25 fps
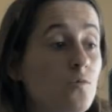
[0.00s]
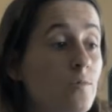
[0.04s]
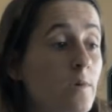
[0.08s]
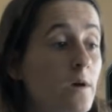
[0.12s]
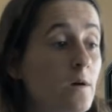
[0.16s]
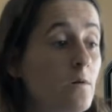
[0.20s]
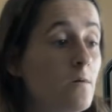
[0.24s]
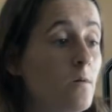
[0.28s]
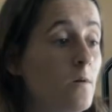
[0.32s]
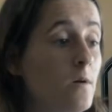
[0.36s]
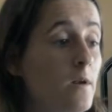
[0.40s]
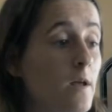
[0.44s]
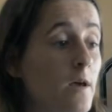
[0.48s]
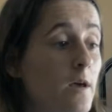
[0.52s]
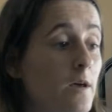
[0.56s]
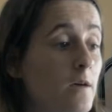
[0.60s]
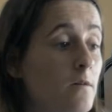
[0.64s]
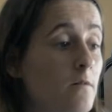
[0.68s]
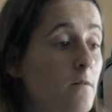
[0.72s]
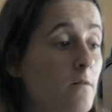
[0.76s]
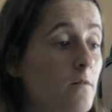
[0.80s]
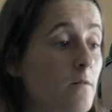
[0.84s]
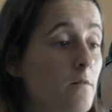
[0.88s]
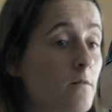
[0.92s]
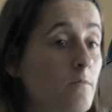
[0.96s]
mes
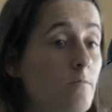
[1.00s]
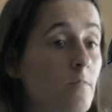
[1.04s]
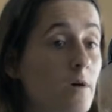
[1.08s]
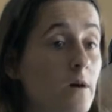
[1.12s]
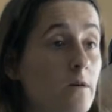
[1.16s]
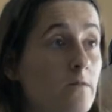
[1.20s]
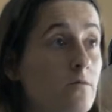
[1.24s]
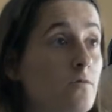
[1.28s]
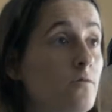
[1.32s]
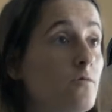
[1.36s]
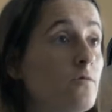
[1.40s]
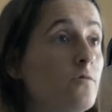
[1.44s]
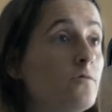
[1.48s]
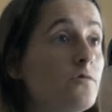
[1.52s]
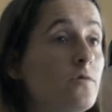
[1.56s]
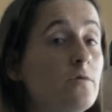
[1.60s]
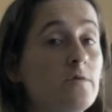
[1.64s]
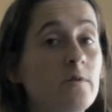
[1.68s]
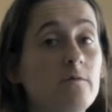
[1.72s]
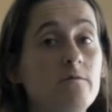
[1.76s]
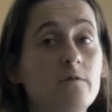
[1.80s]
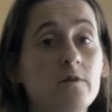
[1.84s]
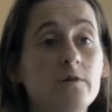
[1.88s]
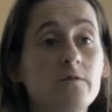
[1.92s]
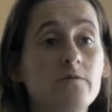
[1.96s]
collègues bah, sont contents
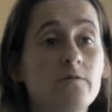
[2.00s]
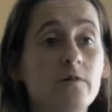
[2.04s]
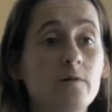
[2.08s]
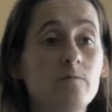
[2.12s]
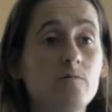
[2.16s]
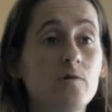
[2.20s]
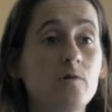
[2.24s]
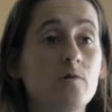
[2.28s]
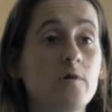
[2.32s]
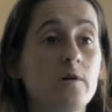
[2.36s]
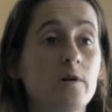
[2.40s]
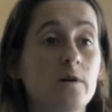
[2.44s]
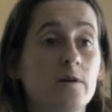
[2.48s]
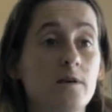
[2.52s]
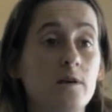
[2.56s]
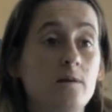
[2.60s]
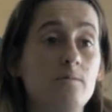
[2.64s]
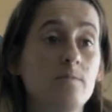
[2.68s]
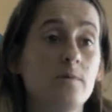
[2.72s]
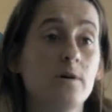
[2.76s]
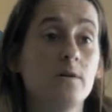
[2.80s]
d'avoir une femme dans leur équipe.